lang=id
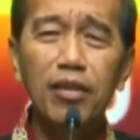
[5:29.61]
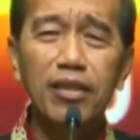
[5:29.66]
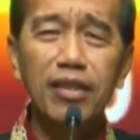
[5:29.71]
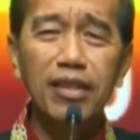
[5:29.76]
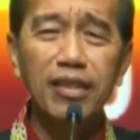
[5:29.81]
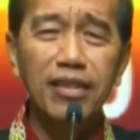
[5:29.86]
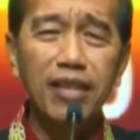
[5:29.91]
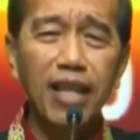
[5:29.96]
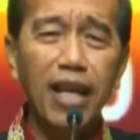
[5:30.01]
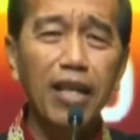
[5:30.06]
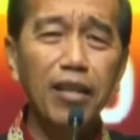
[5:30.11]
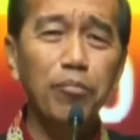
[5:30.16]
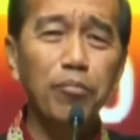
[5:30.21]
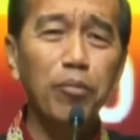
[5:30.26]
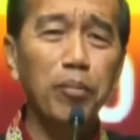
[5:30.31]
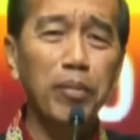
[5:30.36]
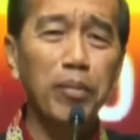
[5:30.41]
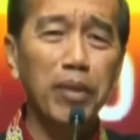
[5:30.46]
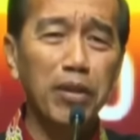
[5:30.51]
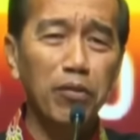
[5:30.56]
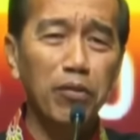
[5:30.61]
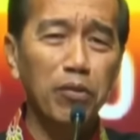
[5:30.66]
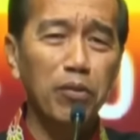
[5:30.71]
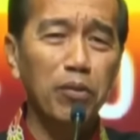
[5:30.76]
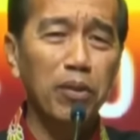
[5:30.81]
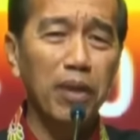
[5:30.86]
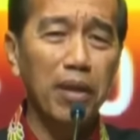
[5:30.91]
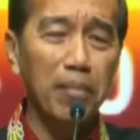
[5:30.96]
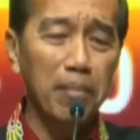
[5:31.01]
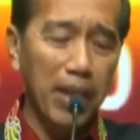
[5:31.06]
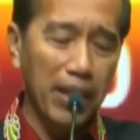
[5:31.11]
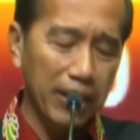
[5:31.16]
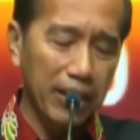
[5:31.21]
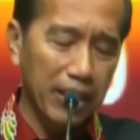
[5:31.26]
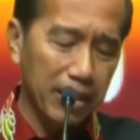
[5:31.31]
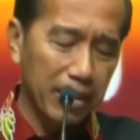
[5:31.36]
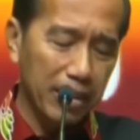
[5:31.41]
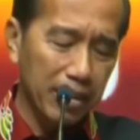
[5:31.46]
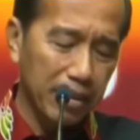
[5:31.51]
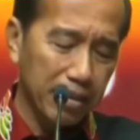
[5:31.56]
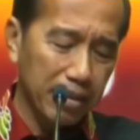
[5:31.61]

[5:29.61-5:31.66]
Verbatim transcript: di saat pemilu kemarin.